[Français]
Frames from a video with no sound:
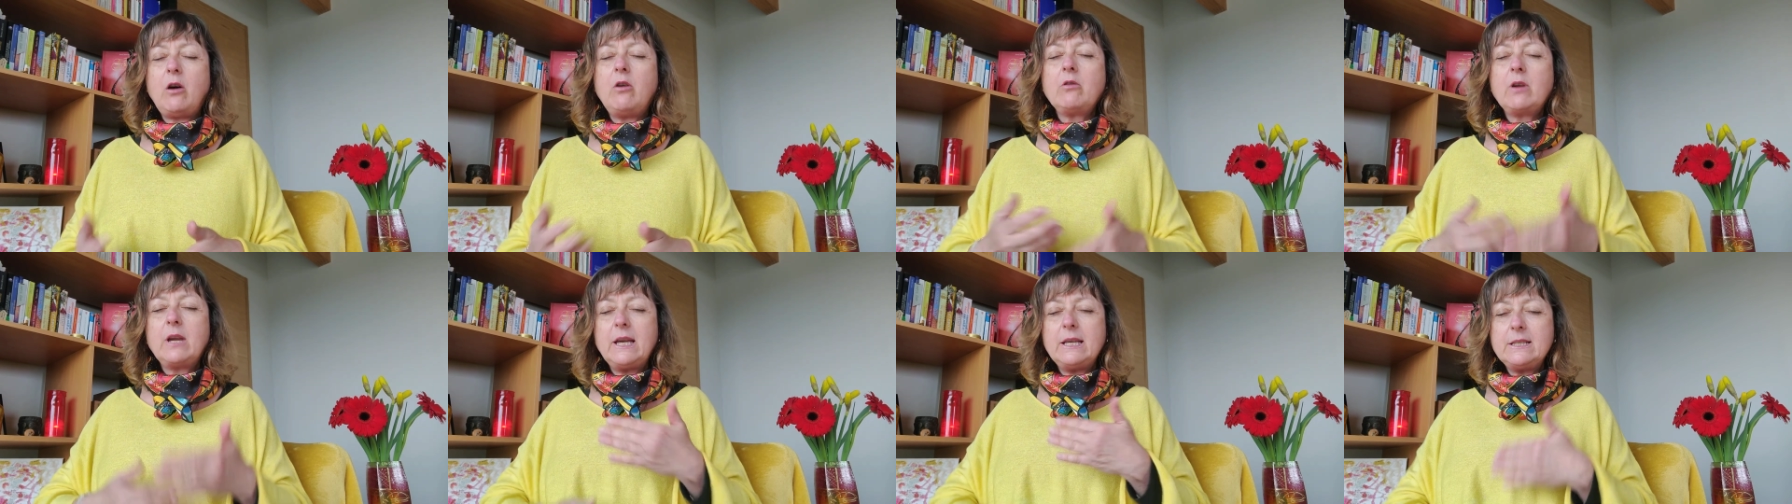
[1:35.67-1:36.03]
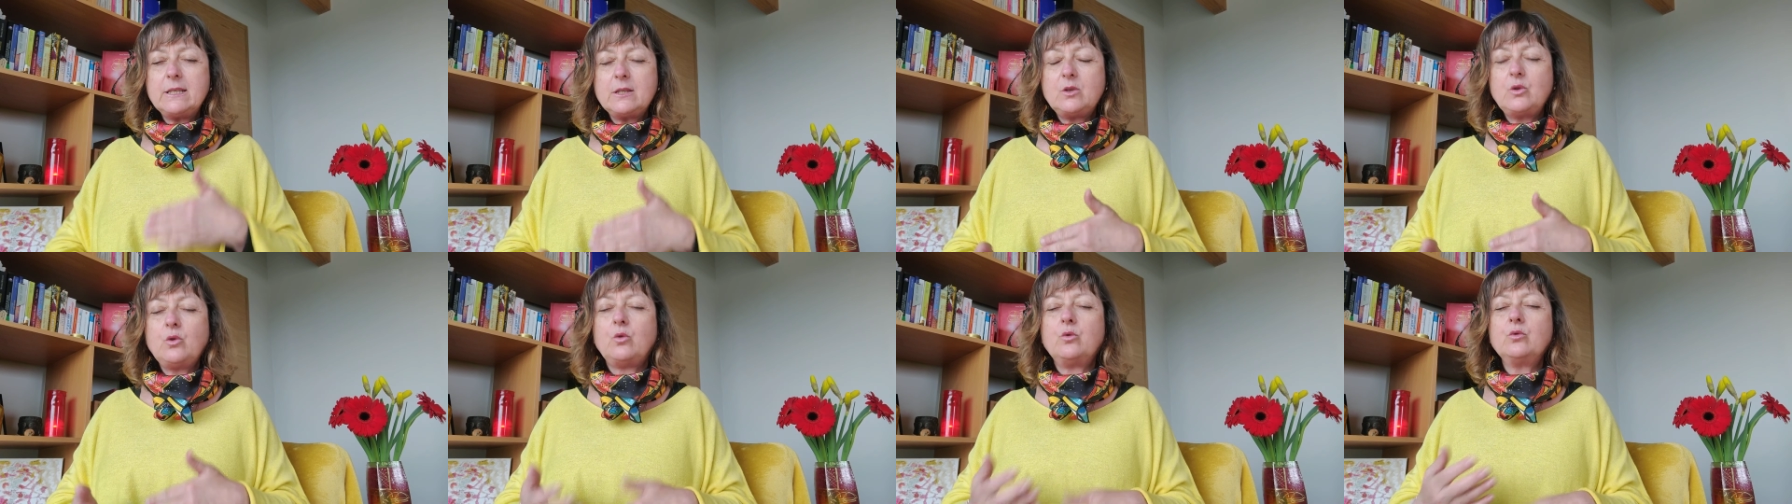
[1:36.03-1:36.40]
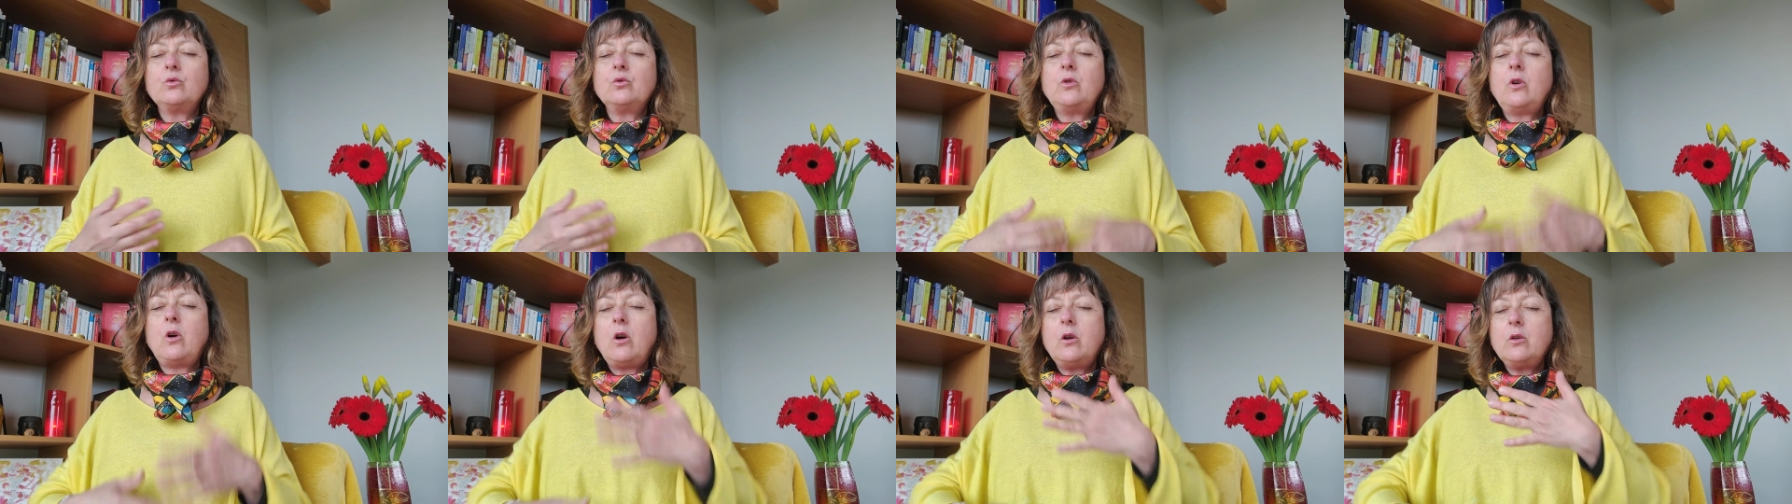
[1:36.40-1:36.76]
en question,
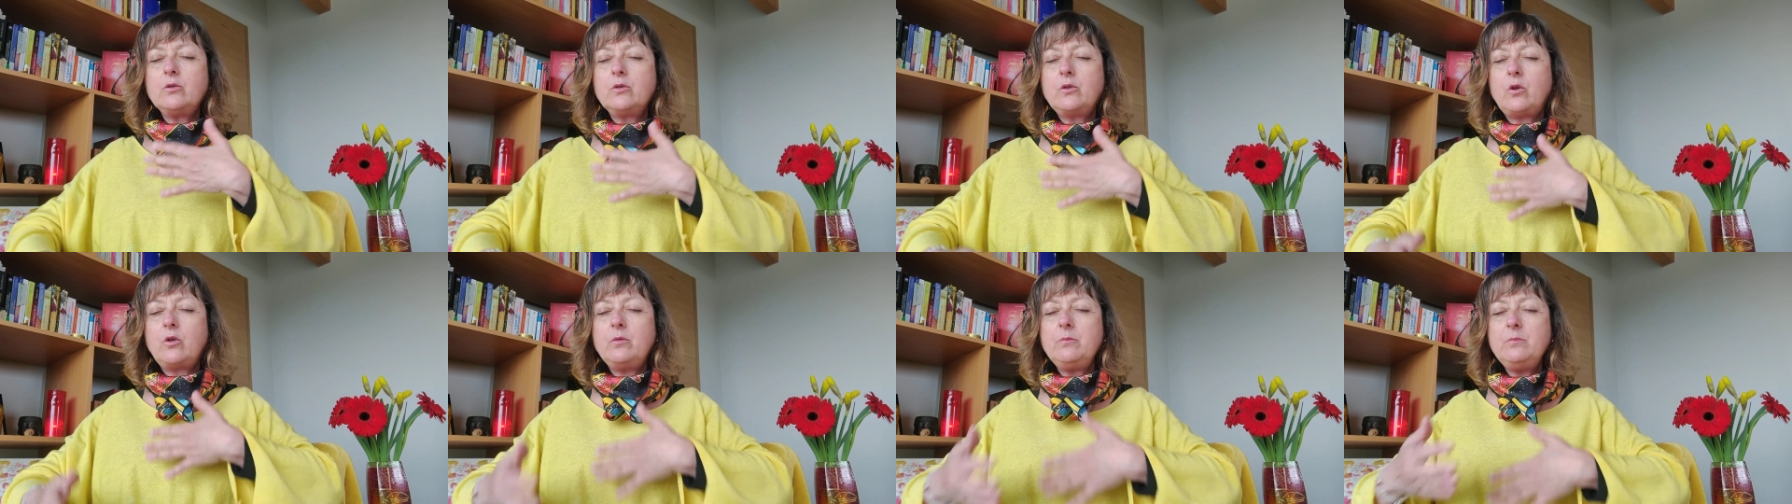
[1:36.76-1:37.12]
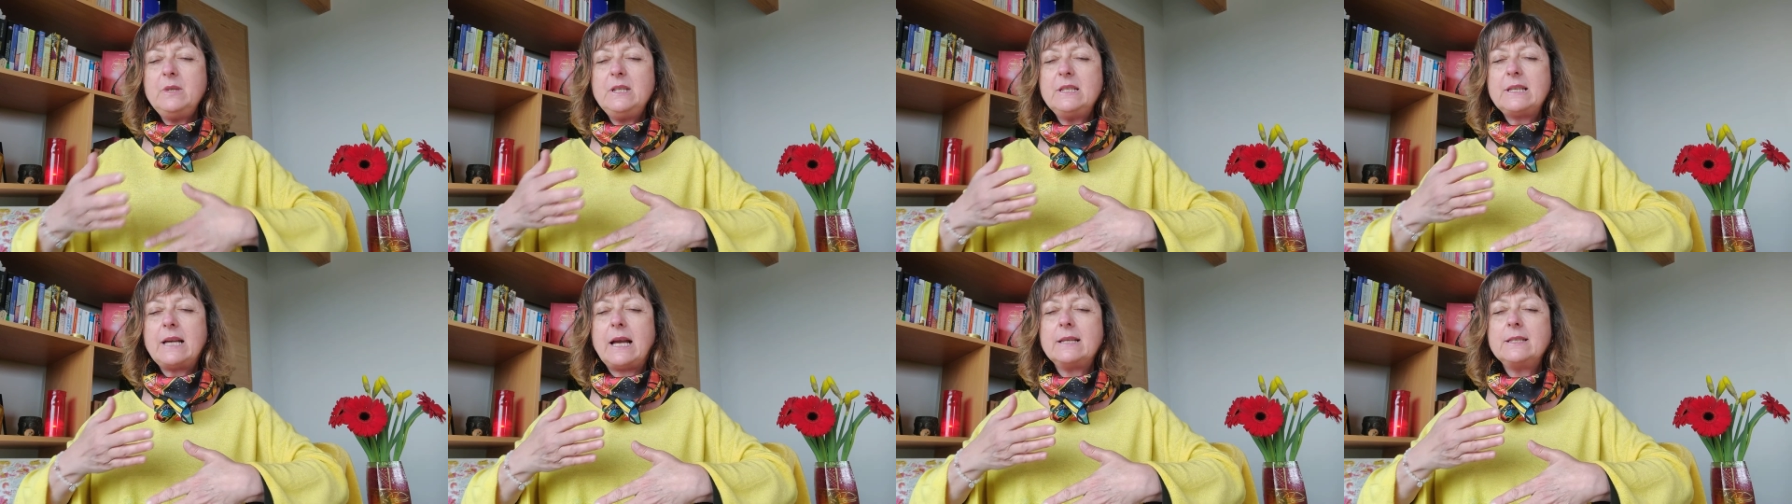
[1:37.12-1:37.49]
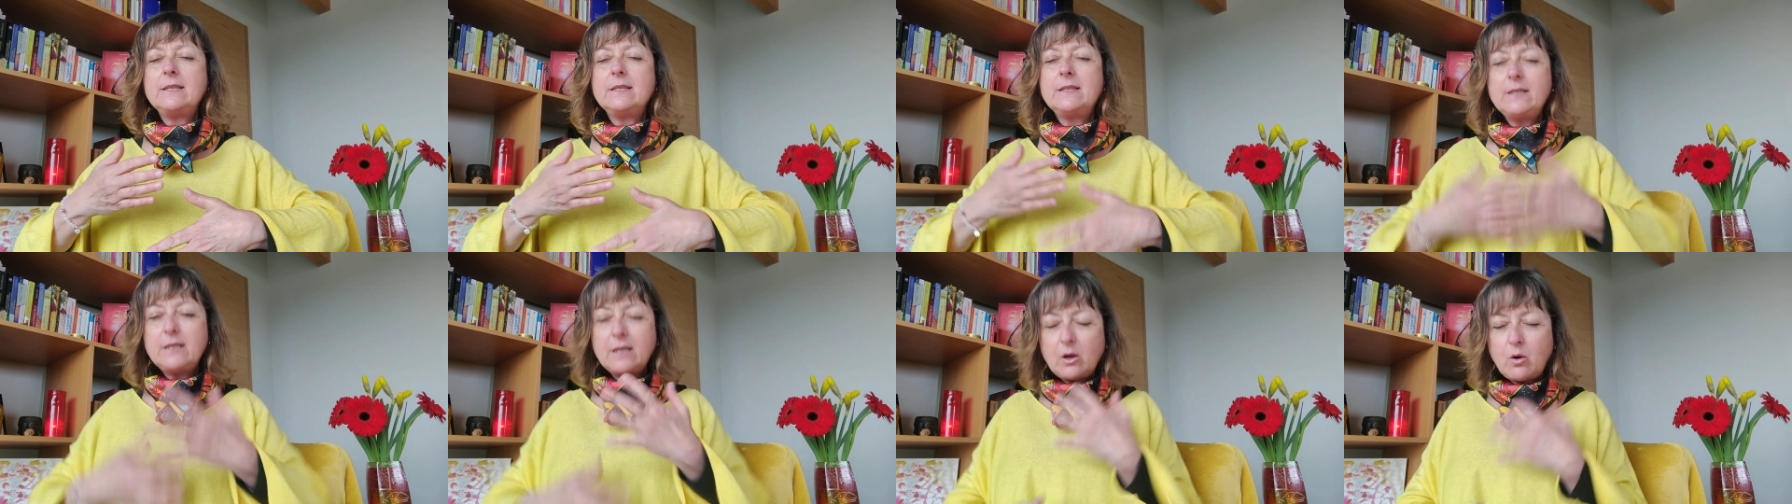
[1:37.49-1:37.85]
une grande remise à
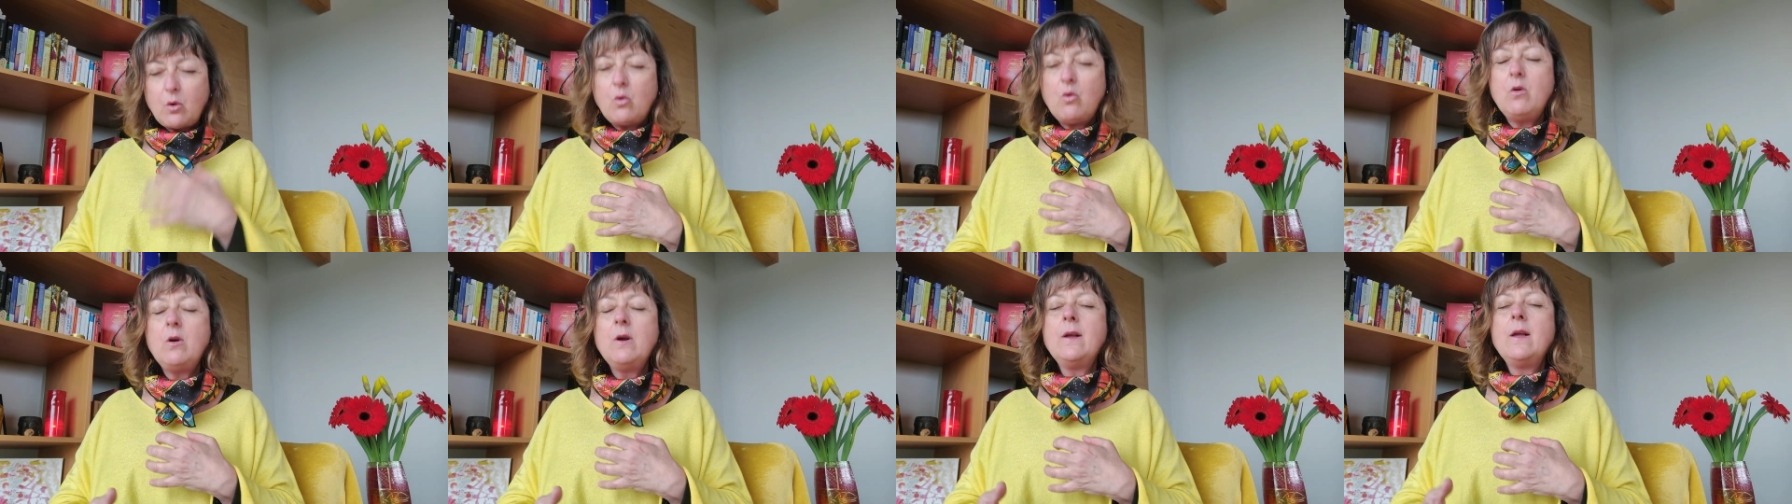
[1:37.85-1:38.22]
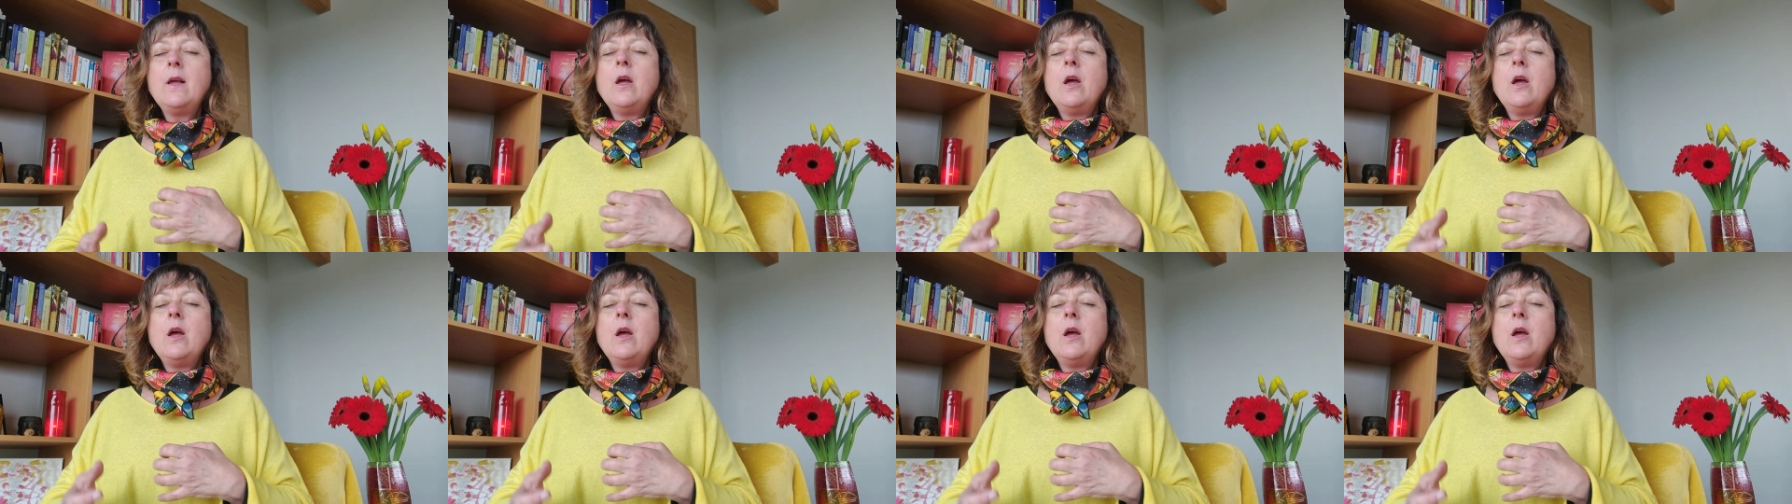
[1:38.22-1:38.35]
zéro.